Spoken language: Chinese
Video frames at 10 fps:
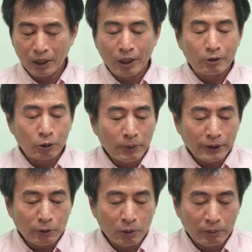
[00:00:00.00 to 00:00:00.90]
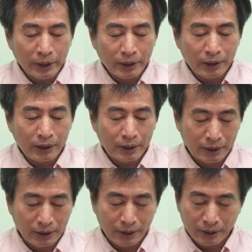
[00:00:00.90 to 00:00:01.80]
主帮助我们
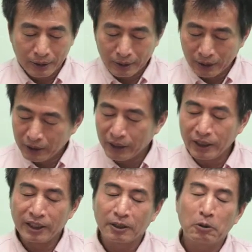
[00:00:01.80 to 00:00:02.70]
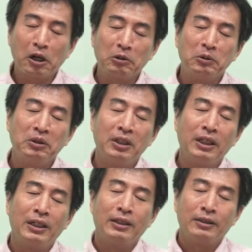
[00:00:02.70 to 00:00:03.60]
聆听你的话语，
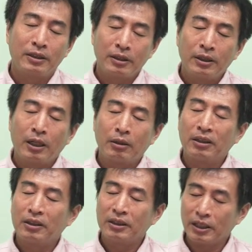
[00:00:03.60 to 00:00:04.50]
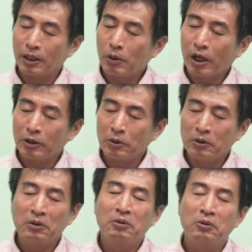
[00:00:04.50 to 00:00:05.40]
知道你的话语
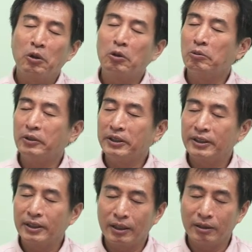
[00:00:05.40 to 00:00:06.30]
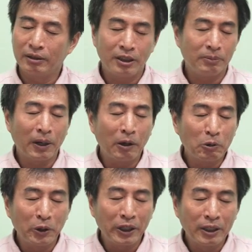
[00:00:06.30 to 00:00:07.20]
对我们是何其宝
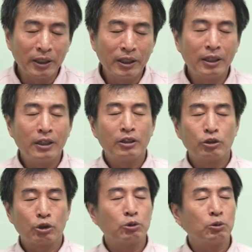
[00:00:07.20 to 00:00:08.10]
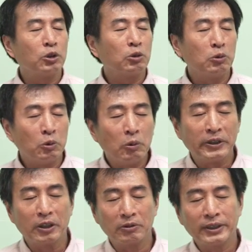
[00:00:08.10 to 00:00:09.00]
贵。求主就与我们
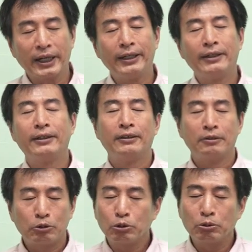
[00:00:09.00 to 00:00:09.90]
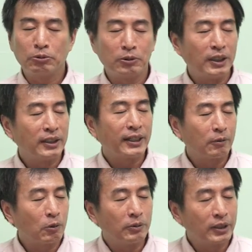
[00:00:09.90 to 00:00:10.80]
同在，祝福临在我
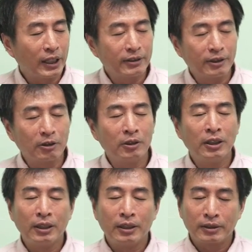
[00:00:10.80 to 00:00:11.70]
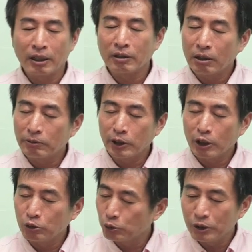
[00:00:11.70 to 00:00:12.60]
们当中。祷告奉靠
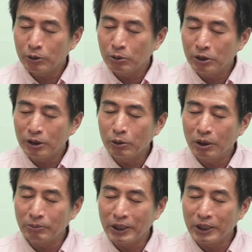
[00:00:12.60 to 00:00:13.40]
主耶稣基督的名